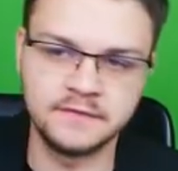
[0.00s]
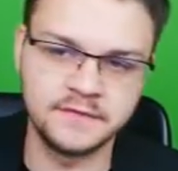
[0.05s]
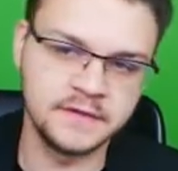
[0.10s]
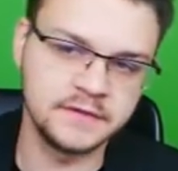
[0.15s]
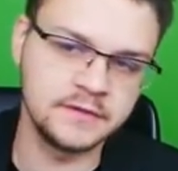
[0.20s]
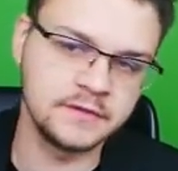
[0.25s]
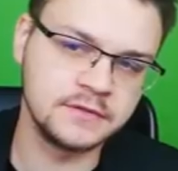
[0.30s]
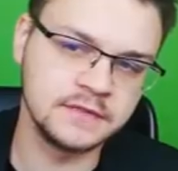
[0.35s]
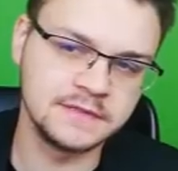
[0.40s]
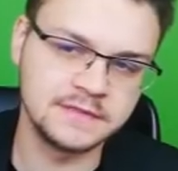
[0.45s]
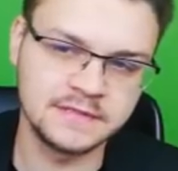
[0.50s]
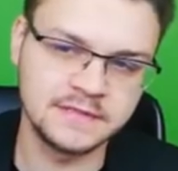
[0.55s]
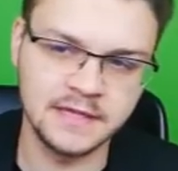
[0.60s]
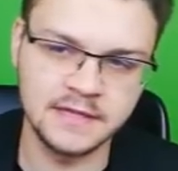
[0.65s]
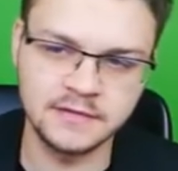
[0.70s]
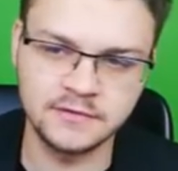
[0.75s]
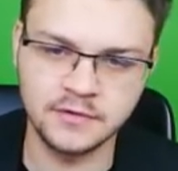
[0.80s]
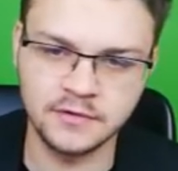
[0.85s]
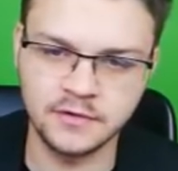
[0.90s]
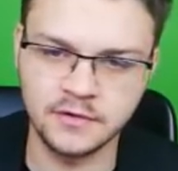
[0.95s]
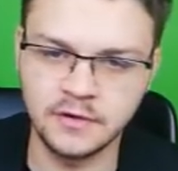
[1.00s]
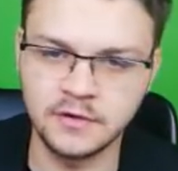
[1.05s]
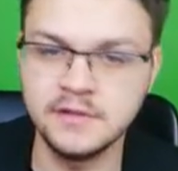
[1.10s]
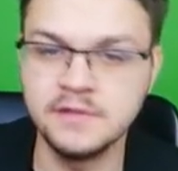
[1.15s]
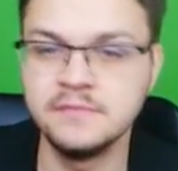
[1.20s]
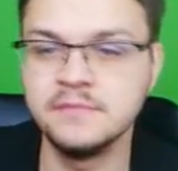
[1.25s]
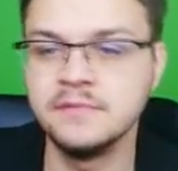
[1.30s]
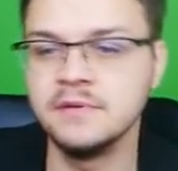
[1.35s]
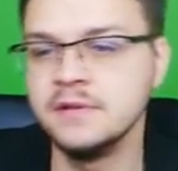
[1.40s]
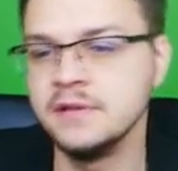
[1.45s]
w Edo Tensei to
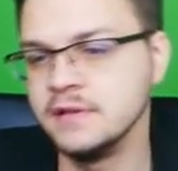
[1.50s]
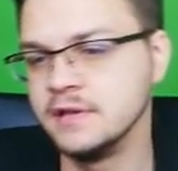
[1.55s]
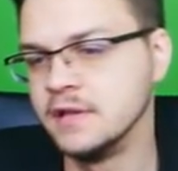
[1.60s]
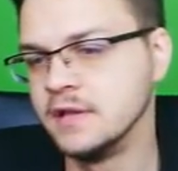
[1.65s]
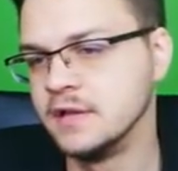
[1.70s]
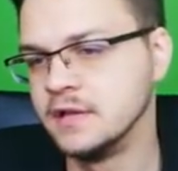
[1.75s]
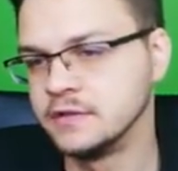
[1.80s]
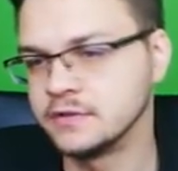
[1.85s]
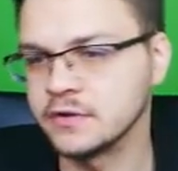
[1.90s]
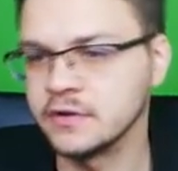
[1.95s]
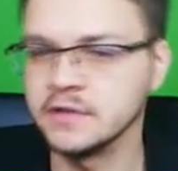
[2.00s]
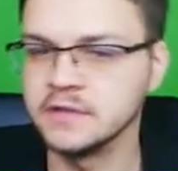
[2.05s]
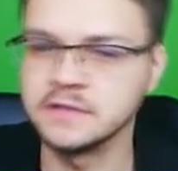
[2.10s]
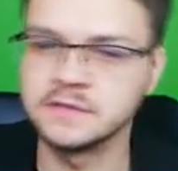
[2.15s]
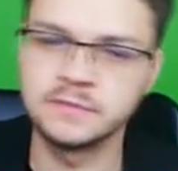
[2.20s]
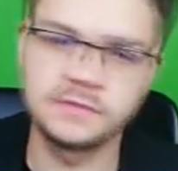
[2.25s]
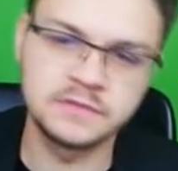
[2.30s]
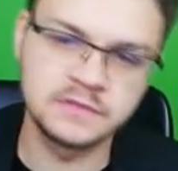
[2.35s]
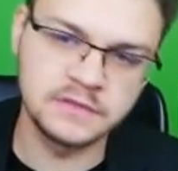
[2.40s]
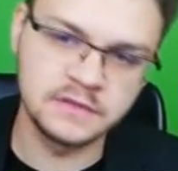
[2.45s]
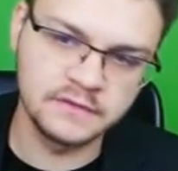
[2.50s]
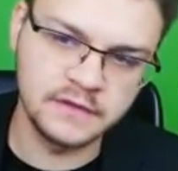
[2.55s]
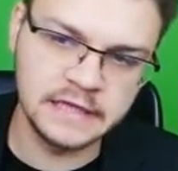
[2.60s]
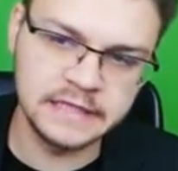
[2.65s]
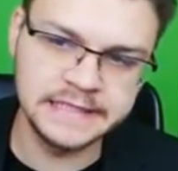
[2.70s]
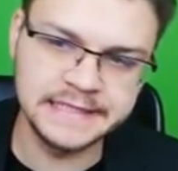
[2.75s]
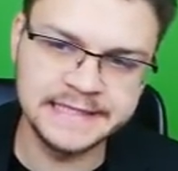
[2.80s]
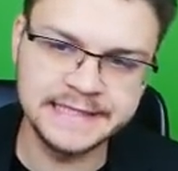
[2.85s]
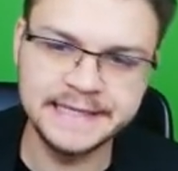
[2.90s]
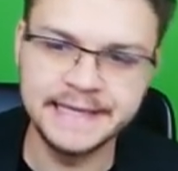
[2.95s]
oni byli trochę
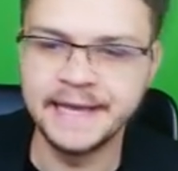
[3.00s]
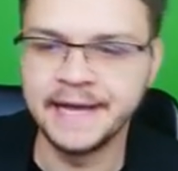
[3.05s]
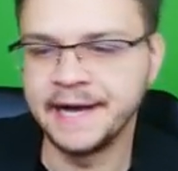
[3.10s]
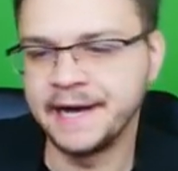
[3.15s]
zbustowani,